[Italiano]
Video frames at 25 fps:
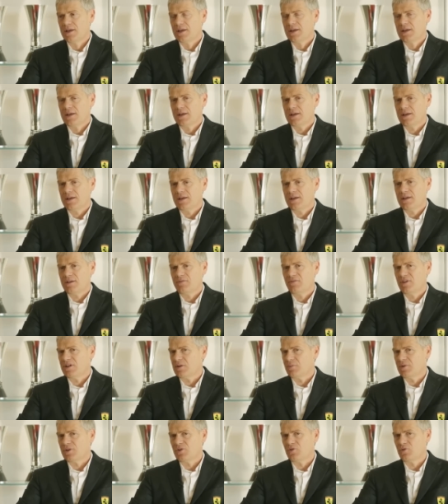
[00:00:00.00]
eh, è
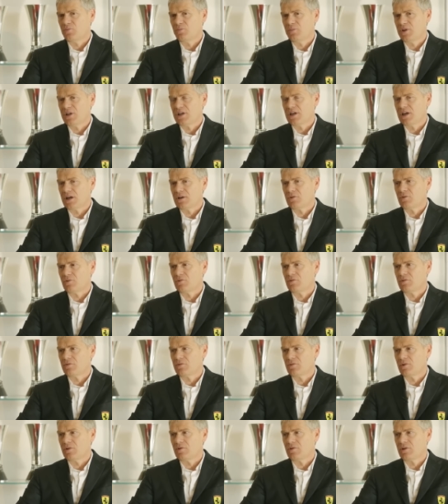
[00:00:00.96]
veramente un
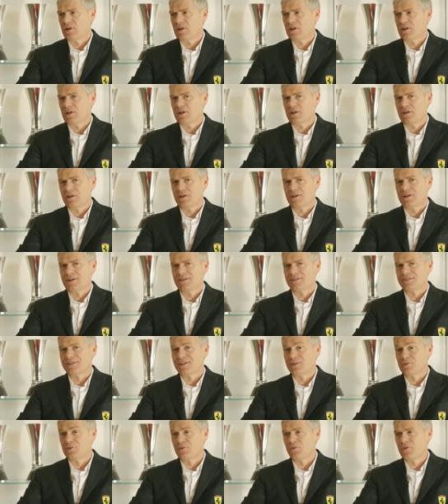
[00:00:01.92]
miracolo quello che, che è
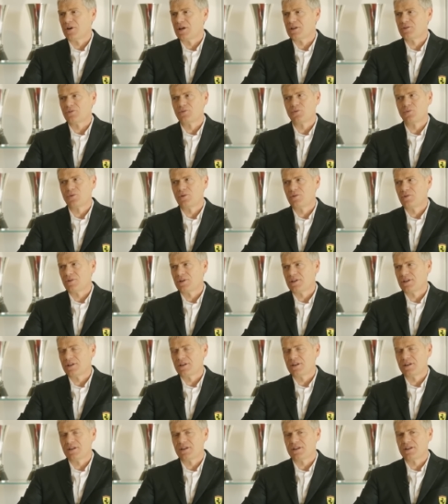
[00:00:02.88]
stato fatto, quello
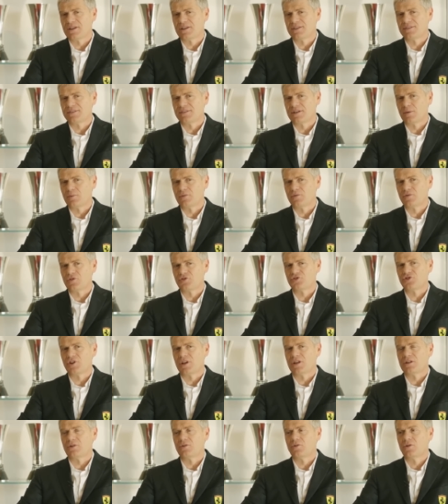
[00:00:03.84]
che, che stiamo
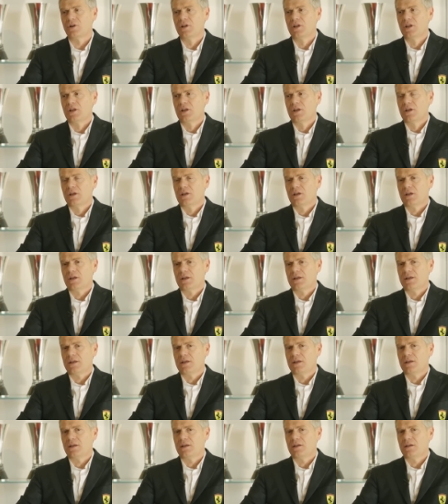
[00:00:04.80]
facendo.
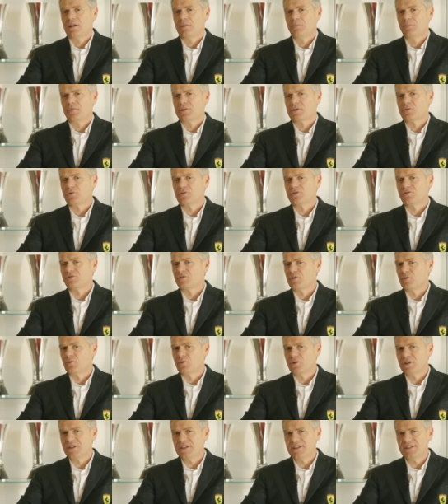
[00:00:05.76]
Eh, il percorso è
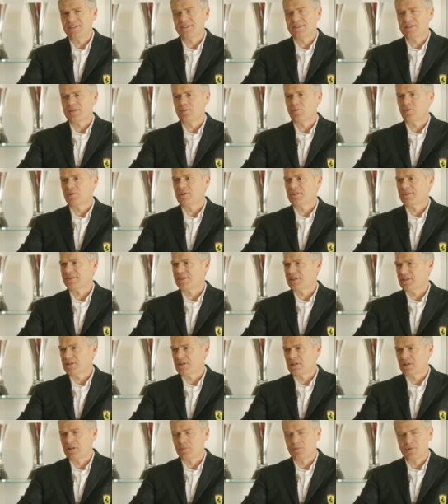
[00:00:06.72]
lunghissimo, la
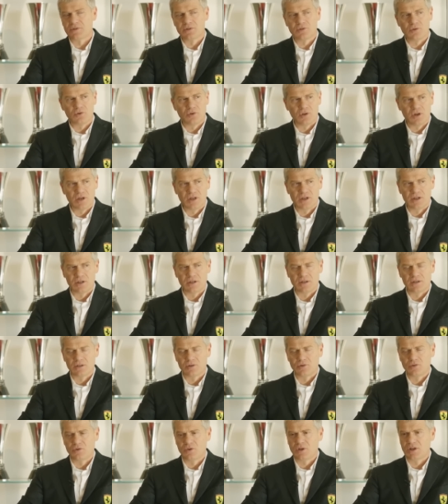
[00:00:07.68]
strada da percorrere
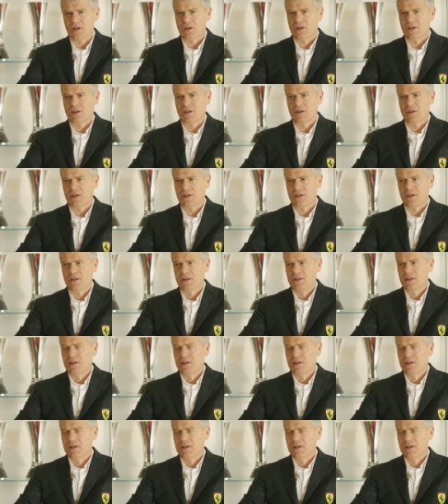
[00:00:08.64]
ancora è,